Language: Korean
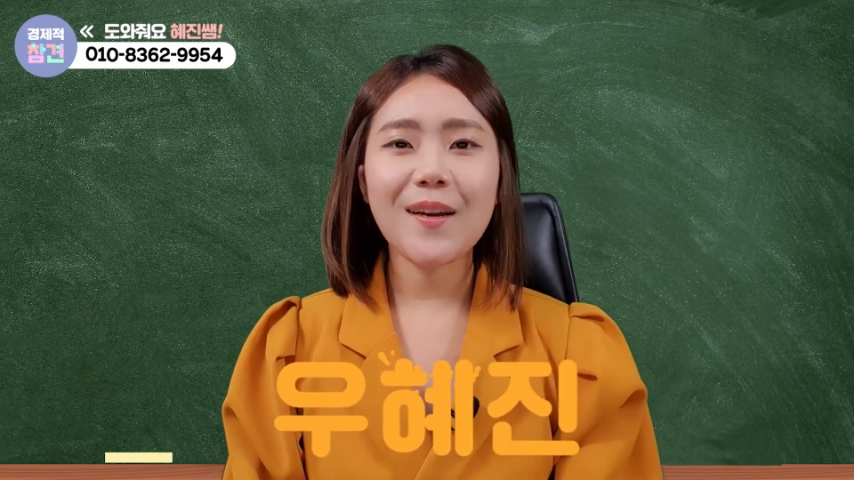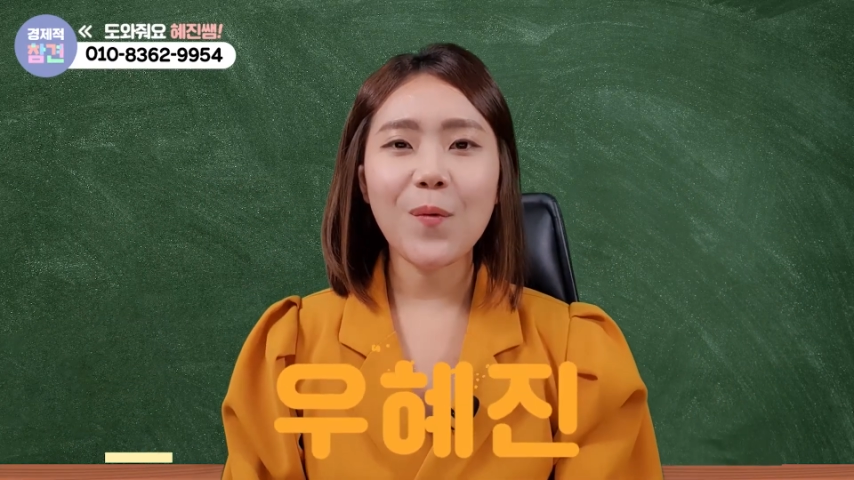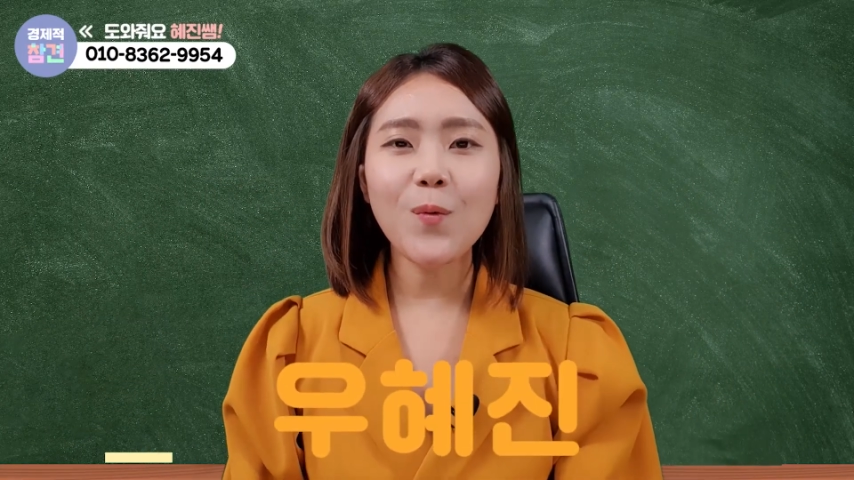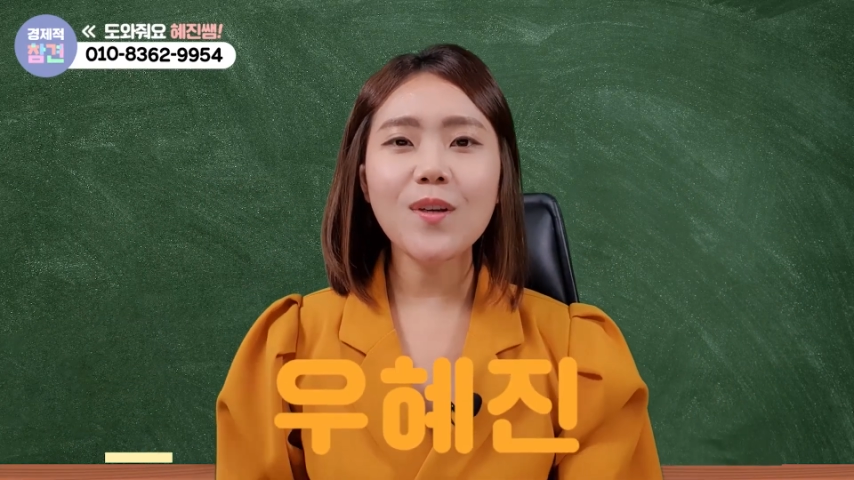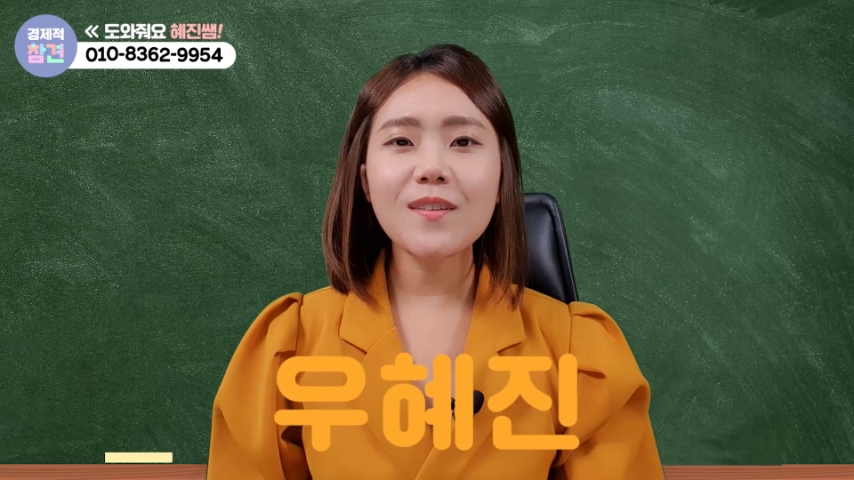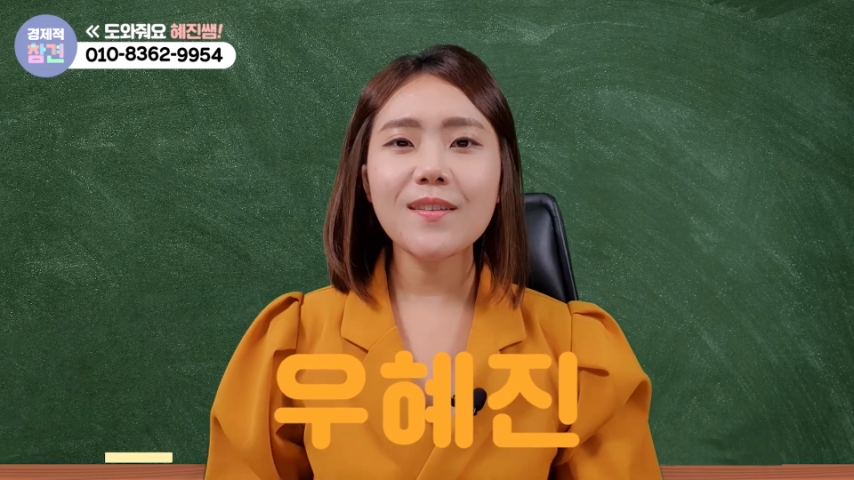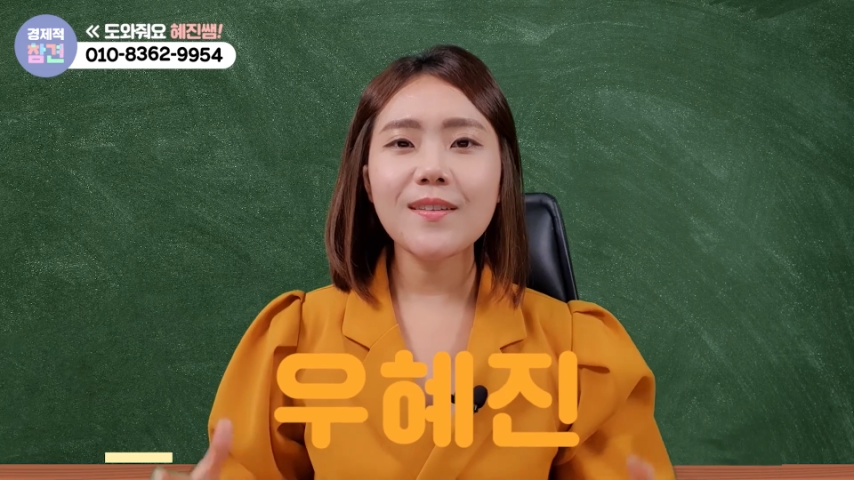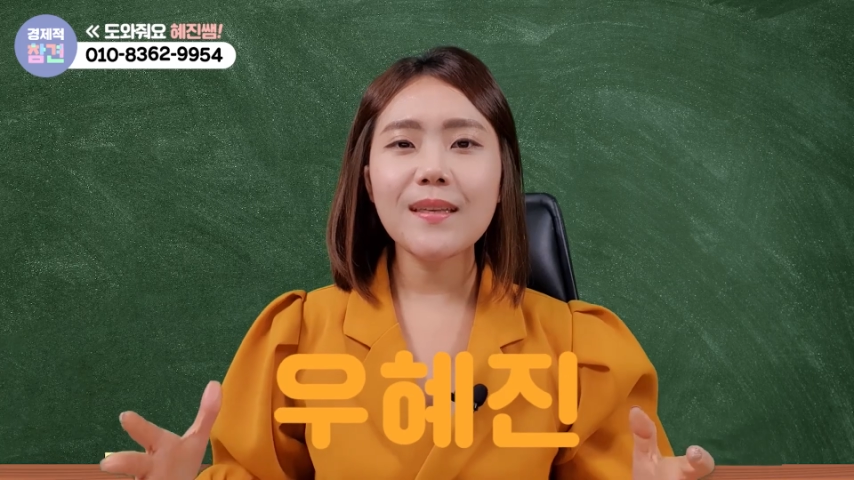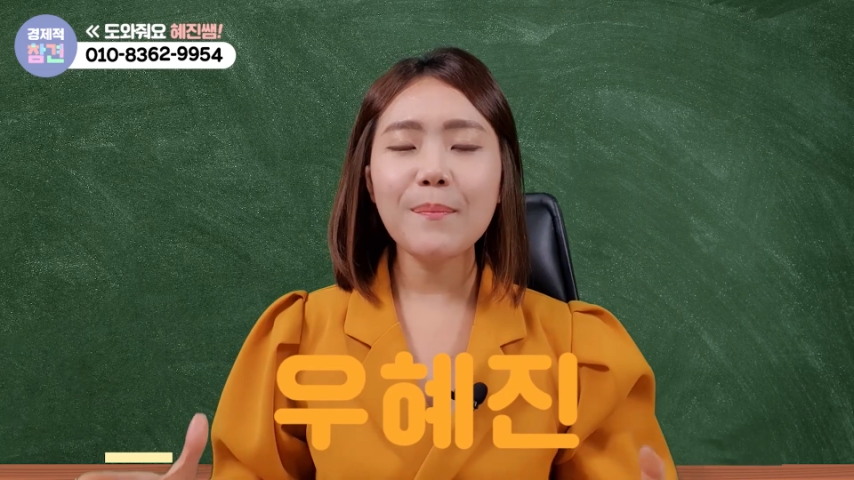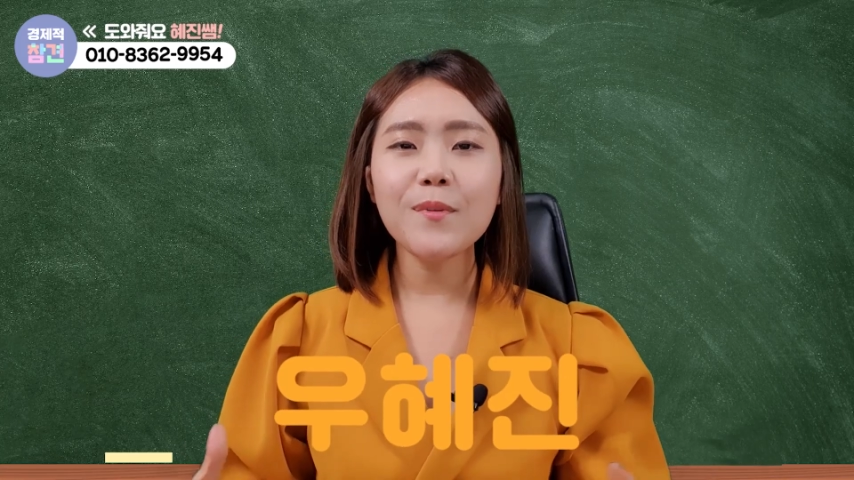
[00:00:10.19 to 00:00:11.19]
자,
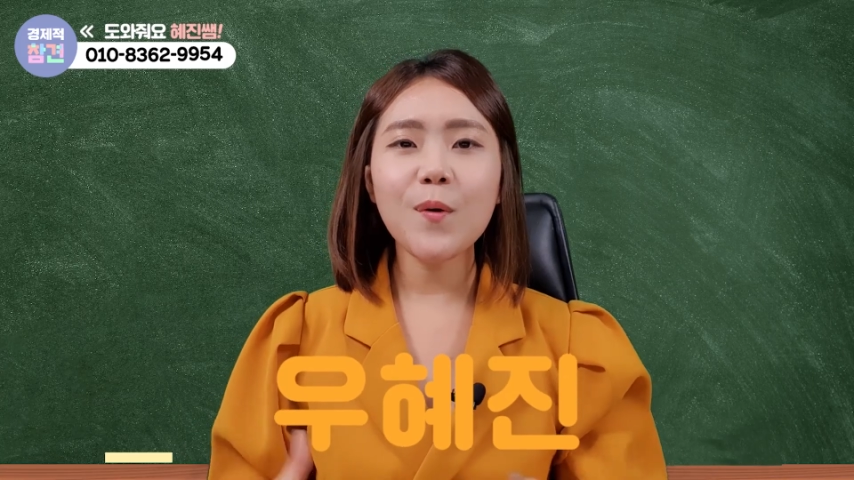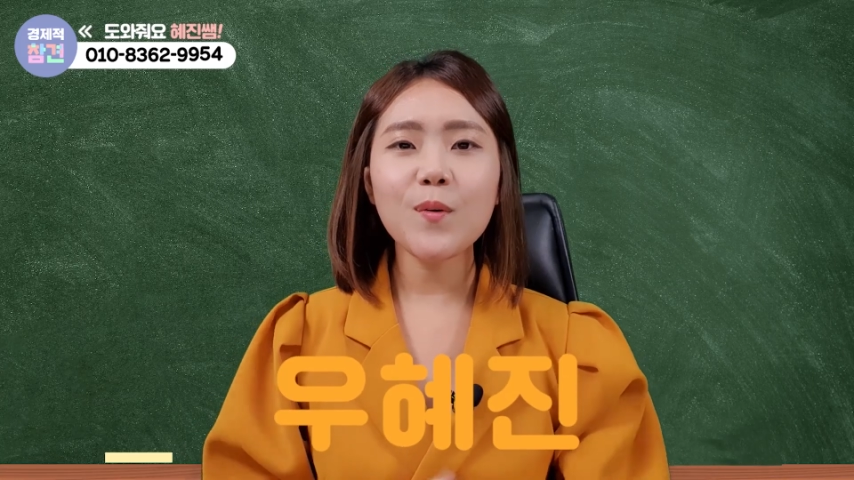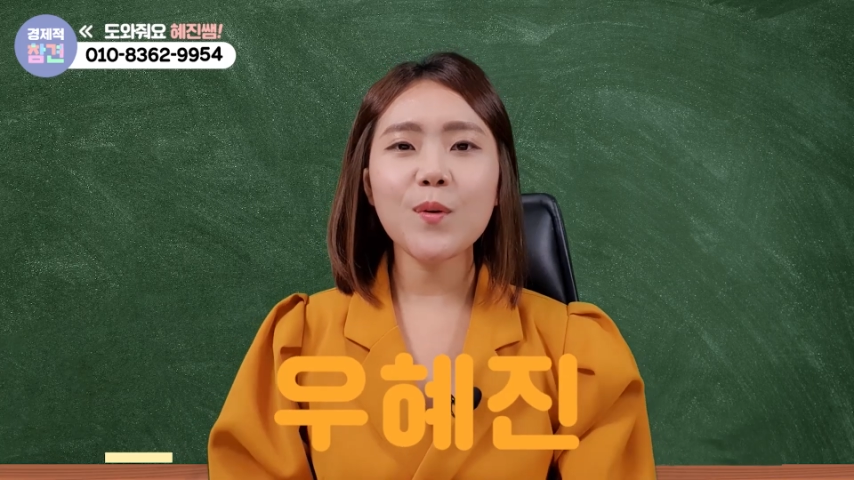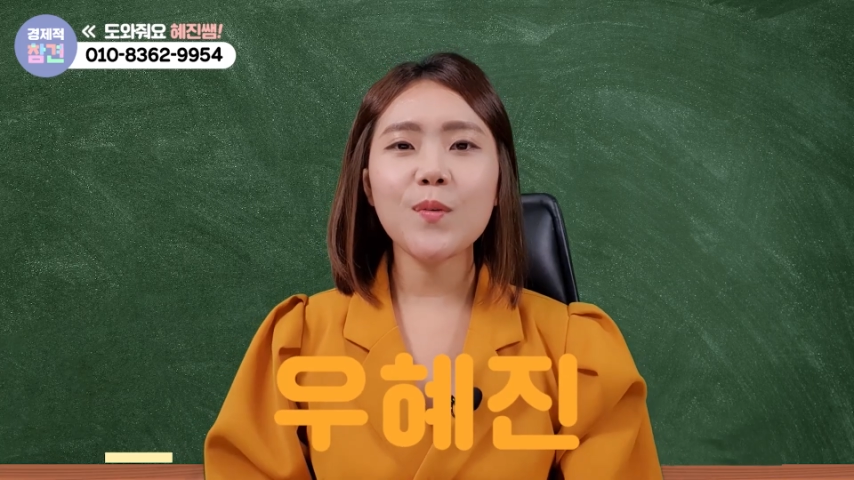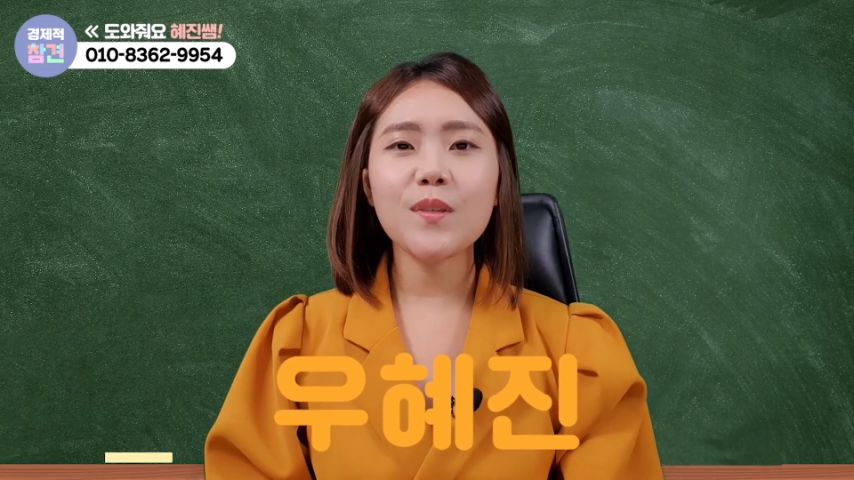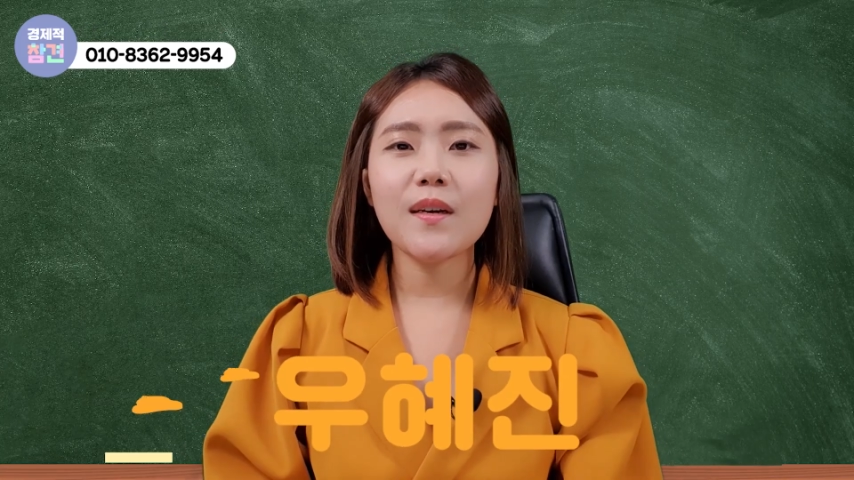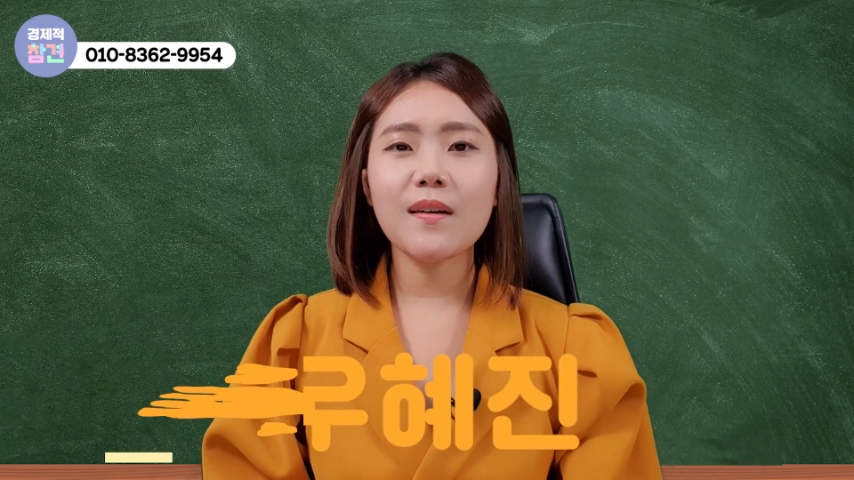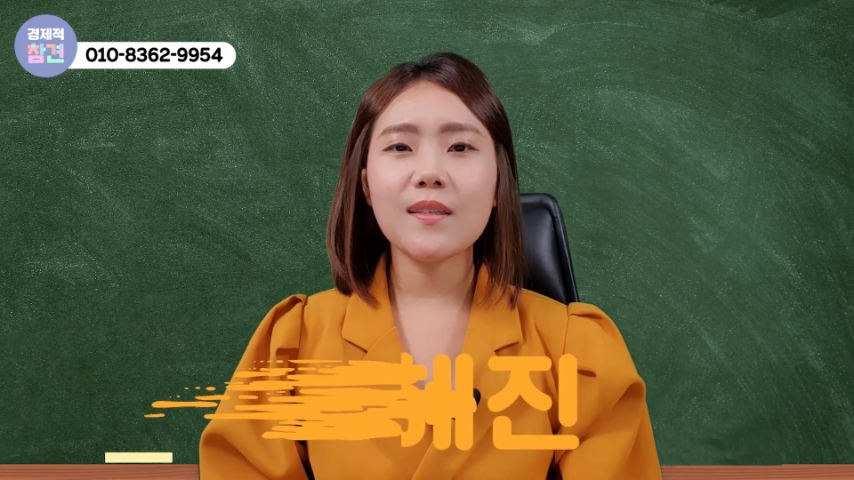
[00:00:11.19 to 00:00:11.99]
오늘은 삼성전자